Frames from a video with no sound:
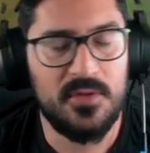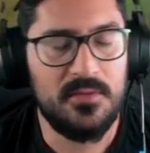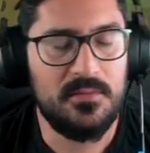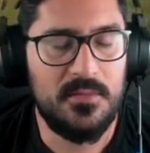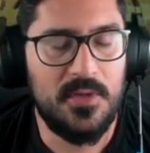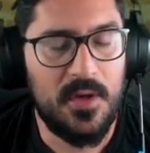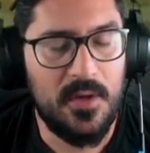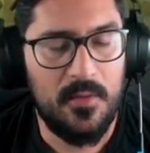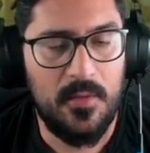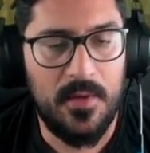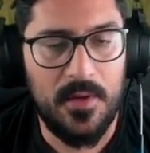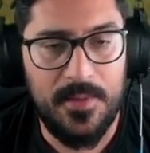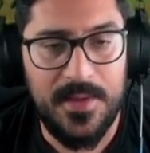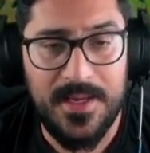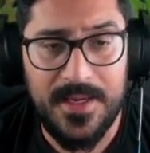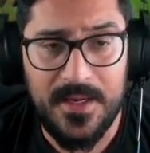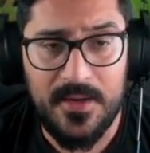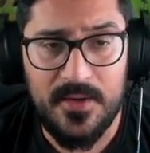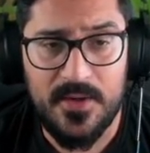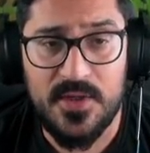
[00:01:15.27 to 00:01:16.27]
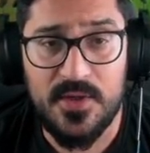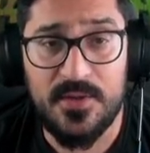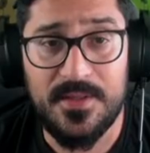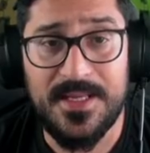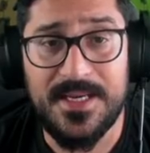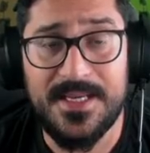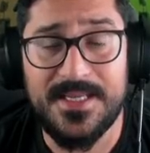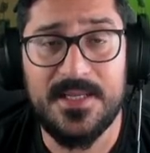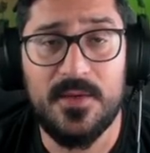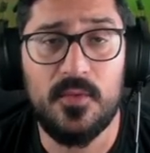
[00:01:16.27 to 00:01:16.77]
mm, no recuerdo bien, creo que son
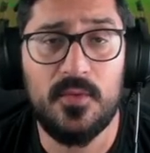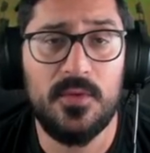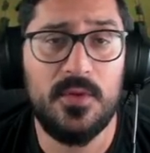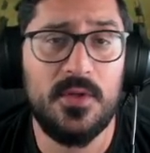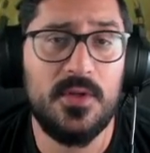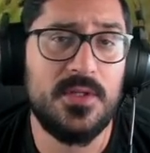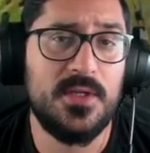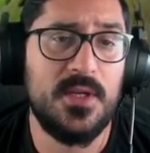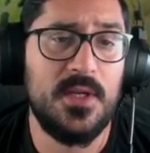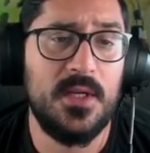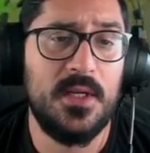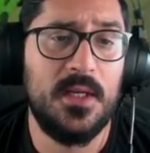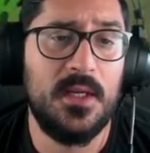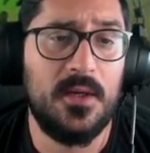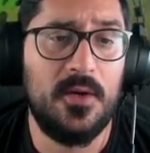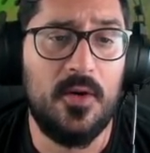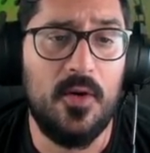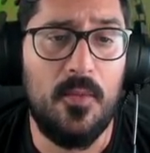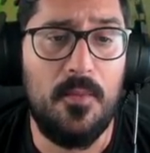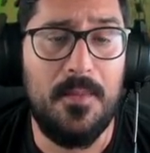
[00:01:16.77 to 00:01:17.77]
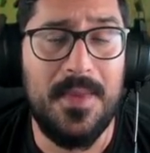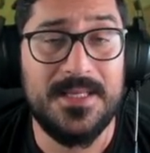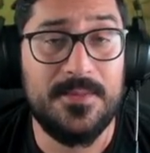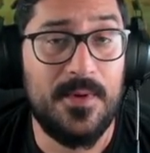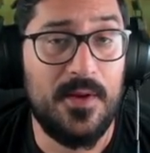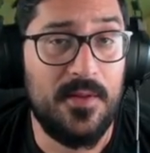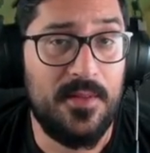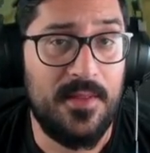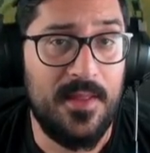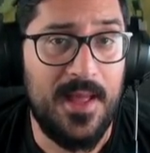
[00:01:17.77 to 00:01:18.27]
tres segundos con más
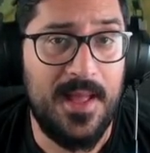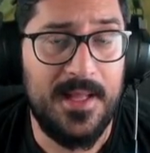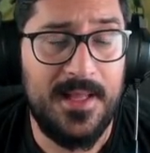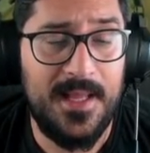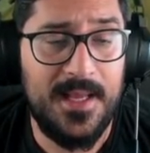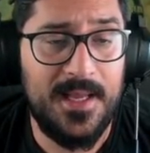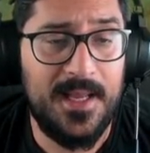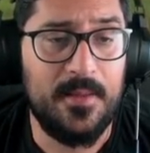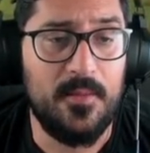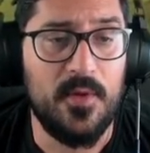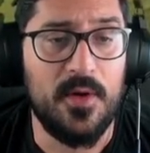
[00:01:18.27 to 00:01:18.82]
velocidad de ataque.